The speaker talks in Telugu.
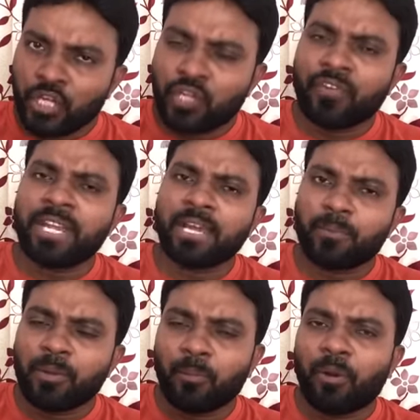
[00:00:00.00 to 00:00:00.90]
ఇటువంటి
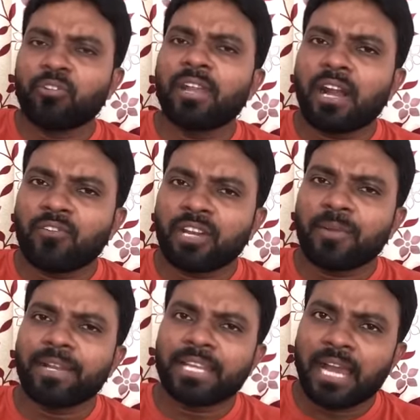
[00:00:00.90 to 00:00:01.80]
అప్పుడు మౌనంగా
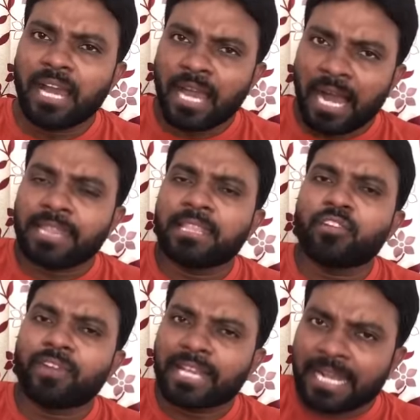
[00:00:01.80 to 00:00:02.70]
ఉండడం అంటే
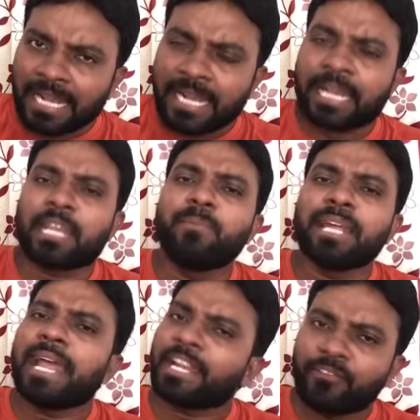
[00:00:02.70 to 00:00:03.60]
అంతటువంటి
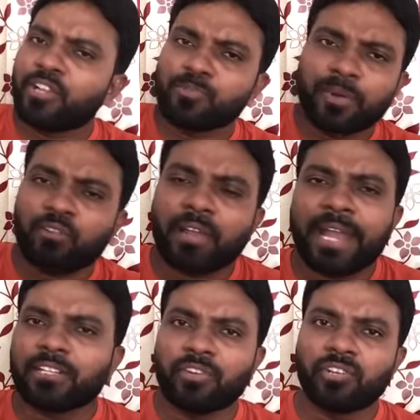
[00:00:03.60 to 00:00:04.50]
క్రిమినల్ యాక్టివిటీస్ మరొక
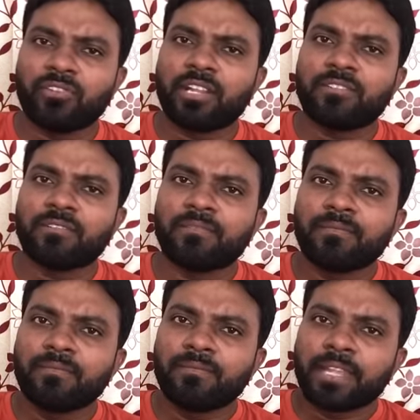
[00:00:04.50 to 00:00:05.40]
యాక్టివిటీ ఉండదు
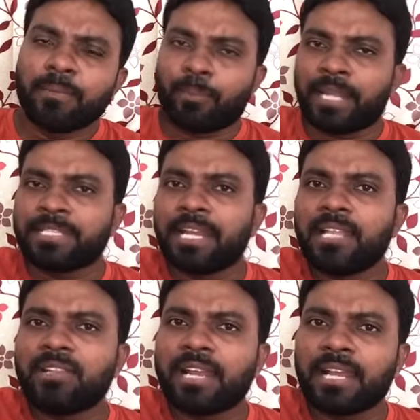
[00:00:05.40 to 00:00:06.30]

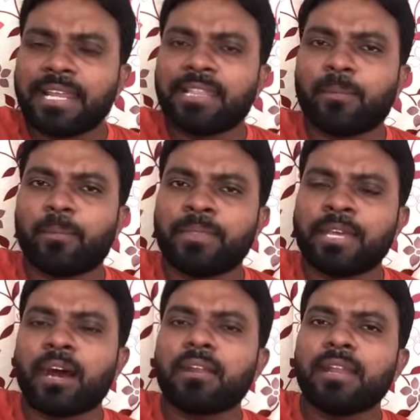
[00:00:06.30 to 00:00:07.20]
ప్రజలందరూ కనుక ఇంత
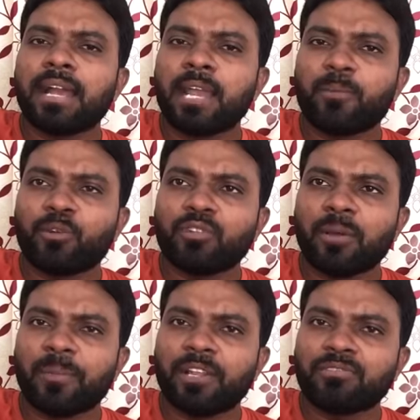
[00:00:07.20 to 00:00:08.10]
దారుణంగా అయిపోతున్న
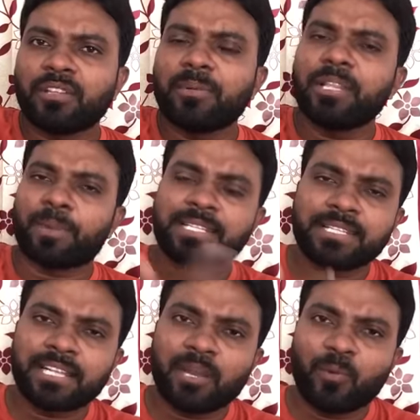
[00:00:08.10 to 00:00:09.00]
పరిస్థితుల మధ్య
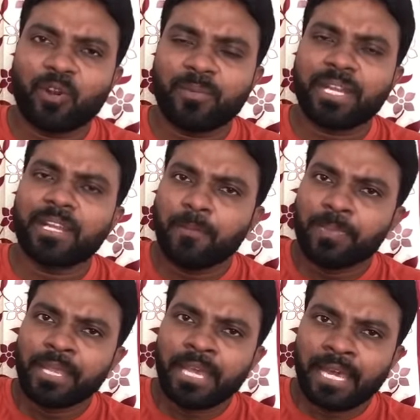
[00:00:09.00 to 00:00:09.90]
ప్రశ్నించకపోవడం ఏంటి
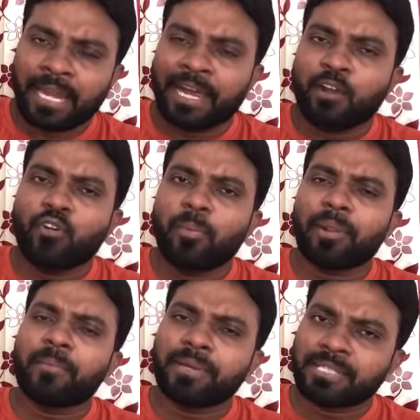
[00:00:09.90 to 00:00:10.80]
రామ్ గోపాల్
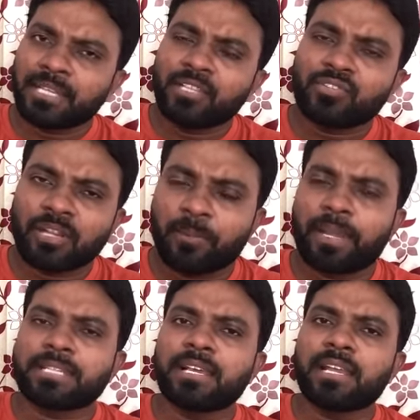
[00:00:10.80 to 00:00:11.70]
వర్మ సంధిస్తున్న
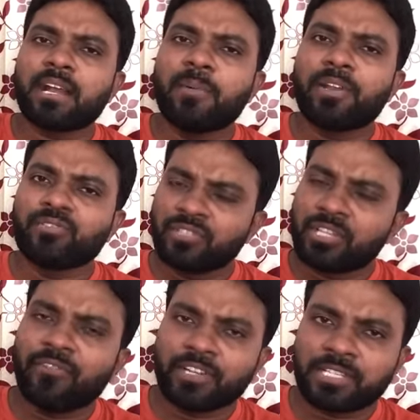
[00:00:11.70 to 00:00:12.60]
ప్రశ్నలు కనుక మనం చూస్తే
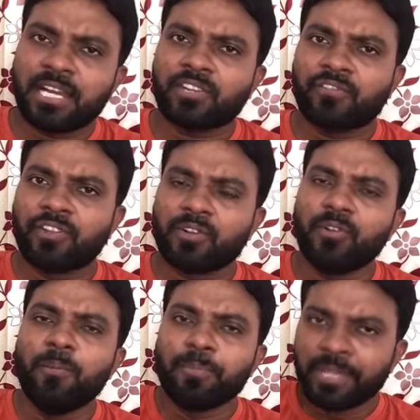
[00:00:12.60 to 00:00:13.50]
వరుసగా ట్వీట్లు
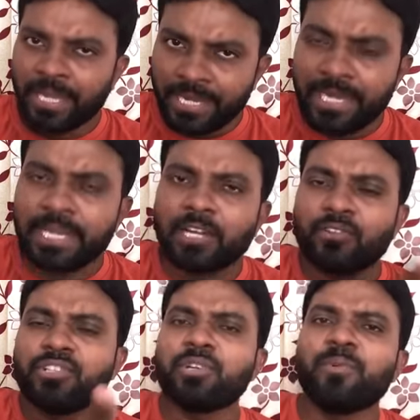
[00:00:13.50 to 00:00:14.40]
నిన్నటి
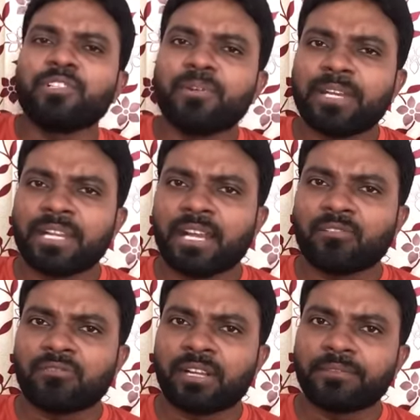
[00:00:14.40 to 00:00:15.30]
నుంచి మొదలుపెట్టినా
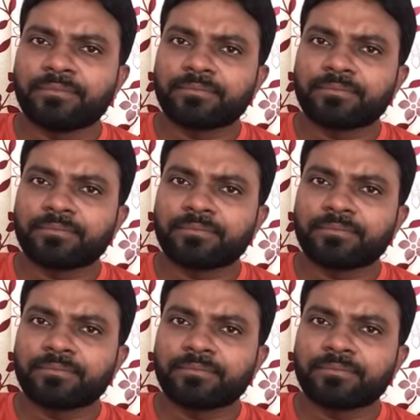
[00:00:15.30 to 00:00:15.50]
కూడా